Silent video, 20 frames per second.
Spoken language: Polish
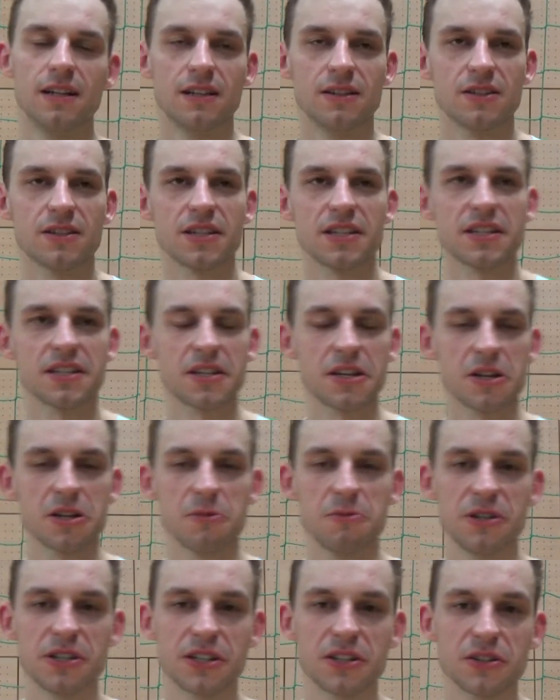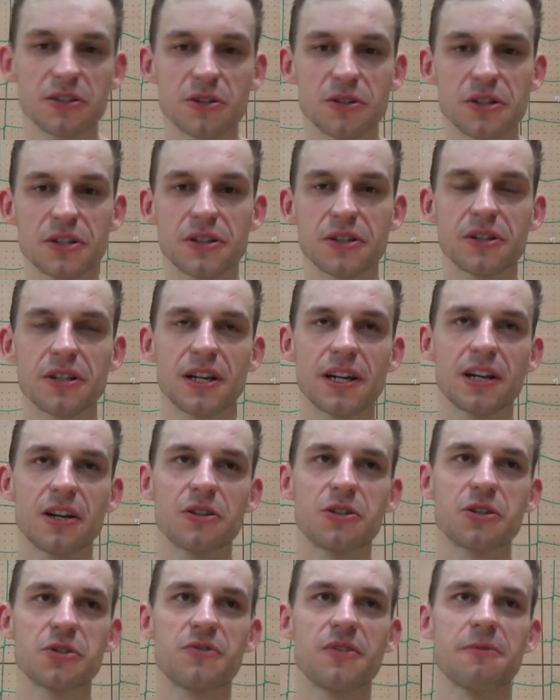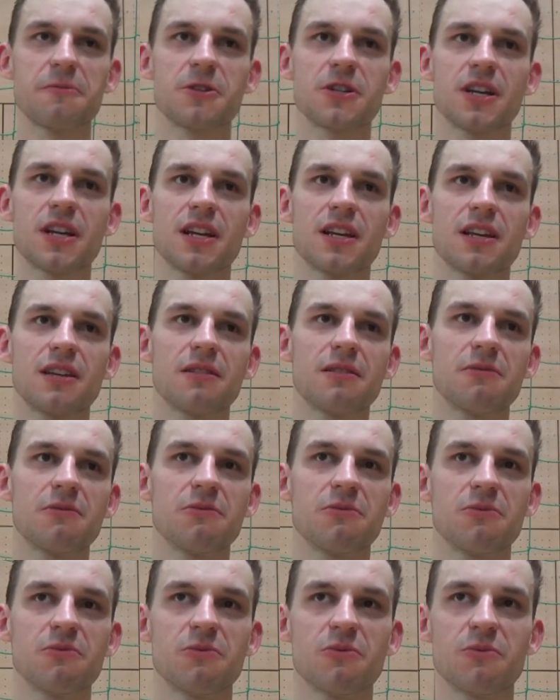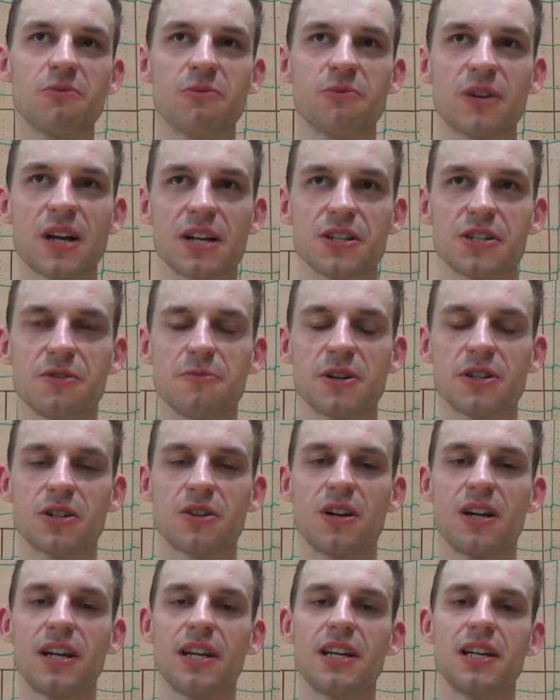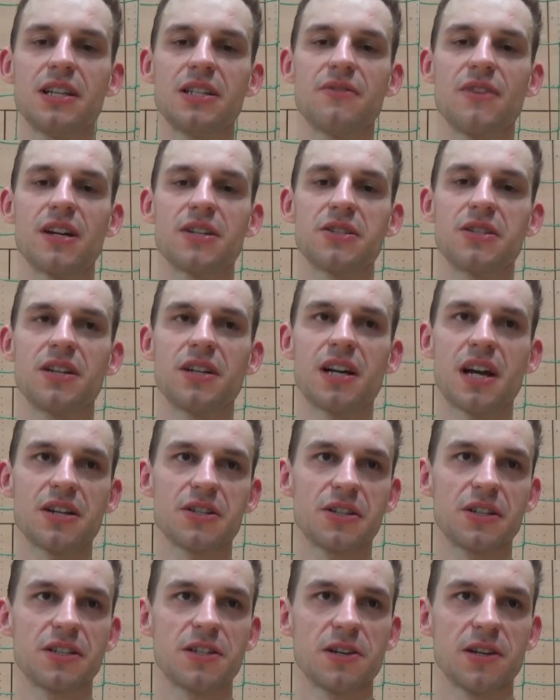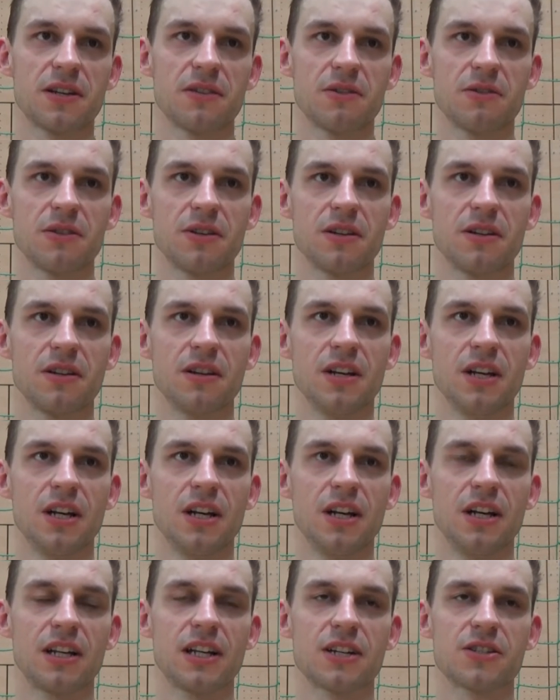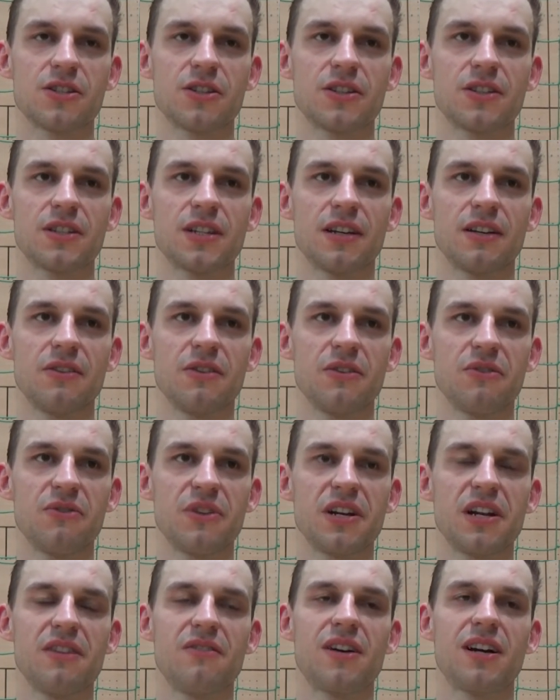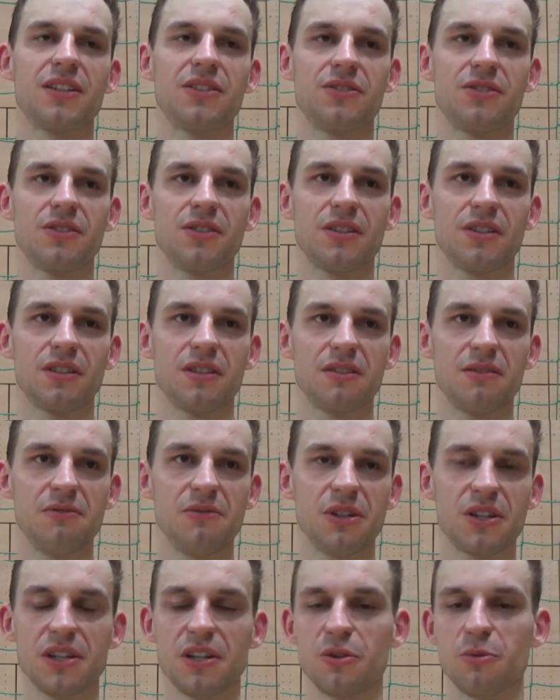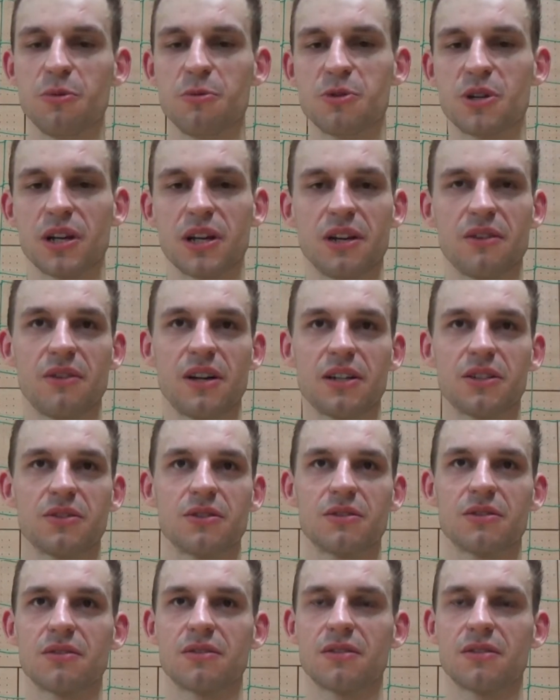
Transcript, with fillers: Z jednej strony blisko, z drugiej strony daleko, chociaż wiemy, że każdy mecz kolejny jest ważny, każdy chce e, każdy chce wygrywać, nikt nie lubi przegrywać e,